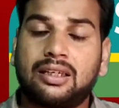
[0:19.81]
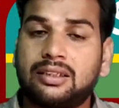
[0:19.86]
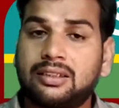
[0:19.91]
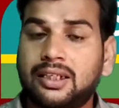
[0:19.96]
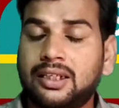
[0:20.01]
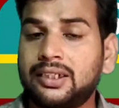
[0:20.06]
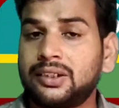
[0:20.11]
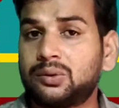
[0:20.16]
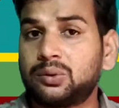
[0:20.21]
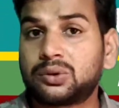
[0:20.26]

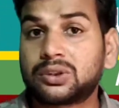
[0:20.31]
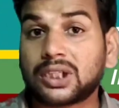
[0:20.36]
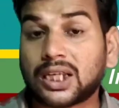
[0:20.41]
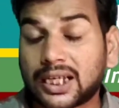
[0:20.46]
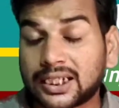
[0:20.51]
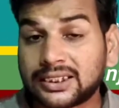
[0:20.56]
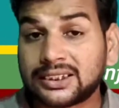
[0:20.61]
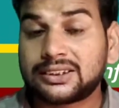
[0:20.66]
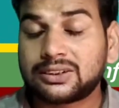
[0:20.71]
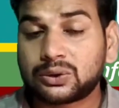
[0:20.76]
यानी कुछ
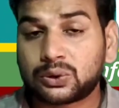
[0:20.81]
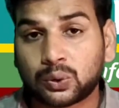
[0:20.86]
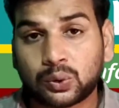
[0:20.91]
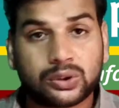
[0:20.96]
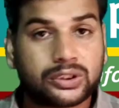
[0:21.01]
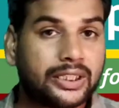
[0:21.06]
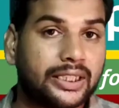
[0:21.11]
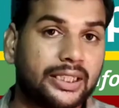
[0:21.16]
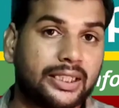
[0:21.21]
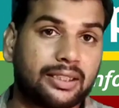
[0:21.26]

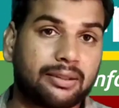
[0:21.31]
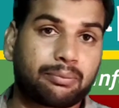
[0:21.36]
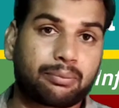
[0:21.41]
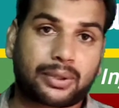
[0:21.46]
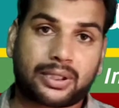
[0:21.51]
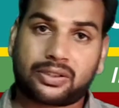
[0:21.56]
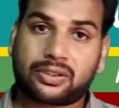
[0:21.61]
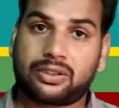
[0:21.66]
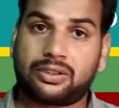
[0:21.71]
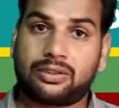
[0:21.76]
अनसुलझे
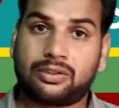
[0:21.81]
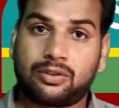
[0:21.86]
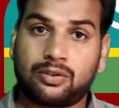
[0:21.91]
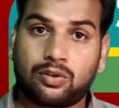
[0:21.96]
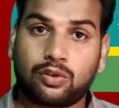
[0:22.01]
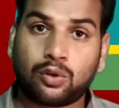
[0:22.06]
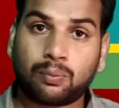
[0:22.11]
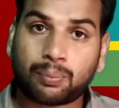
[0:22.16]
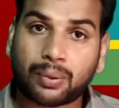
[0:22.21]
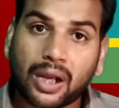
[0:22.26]

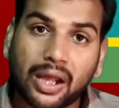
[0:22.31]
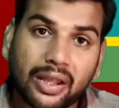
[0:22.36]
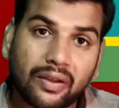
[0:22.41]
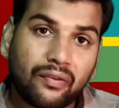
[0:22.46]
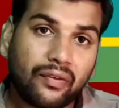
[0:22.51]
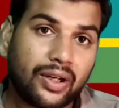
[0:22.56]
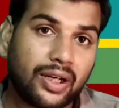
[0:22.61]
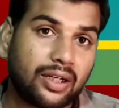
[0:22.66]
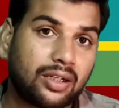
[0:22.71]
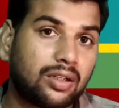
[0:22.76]
प्रश्न जो
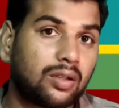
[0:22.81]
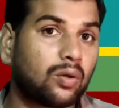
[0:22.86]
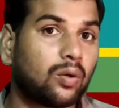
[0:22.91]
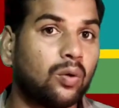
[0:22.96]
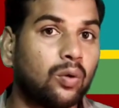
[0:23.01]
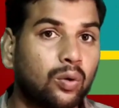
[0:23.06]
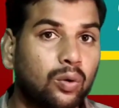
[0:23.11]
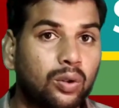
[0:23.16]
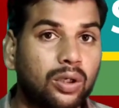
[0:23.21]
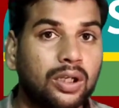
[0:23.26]
प्राइवेट
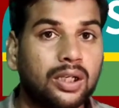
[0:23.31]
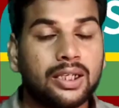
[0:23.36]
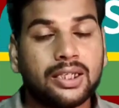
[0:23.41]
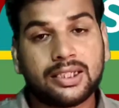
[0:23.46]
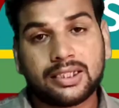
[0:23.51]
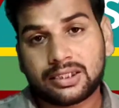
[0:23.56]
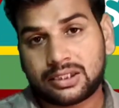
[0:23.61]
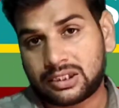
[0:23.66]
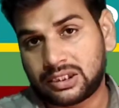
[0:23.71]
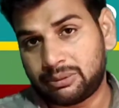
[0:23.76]
और
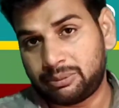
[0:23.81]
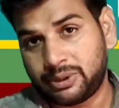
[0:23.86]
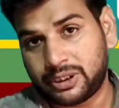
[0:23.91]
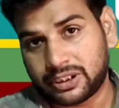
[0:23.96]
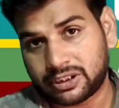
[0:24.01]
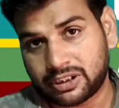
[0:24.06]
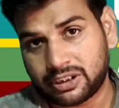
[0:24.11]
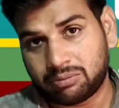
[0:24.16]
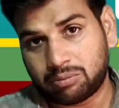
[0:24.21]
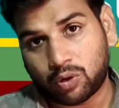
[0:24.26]

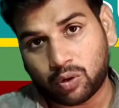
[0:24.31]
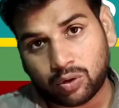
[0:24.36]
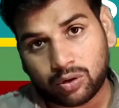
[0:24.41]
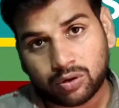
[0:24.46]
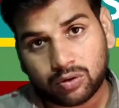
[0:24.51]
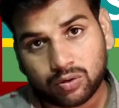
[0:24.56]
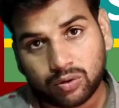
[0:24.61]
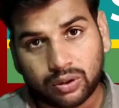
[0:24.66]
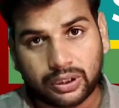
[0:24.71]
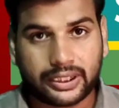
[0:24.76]
सीबीएसई
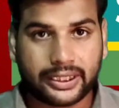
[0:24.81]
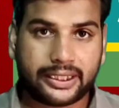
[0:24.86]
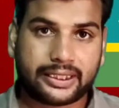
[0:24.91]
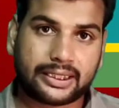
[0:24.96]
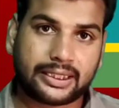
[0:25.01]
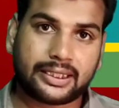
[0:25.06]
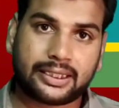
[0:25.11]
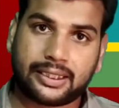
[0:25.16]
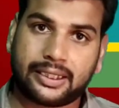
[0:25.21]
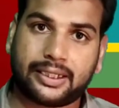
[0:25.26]
बोर्ड e को
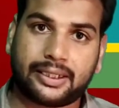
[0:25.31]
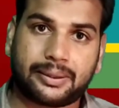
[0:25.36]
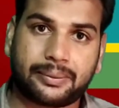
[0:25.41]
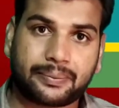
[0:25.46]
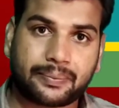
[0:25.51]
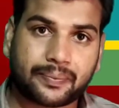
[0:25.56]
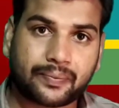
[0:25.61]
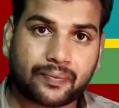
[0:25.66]
लेकर हैं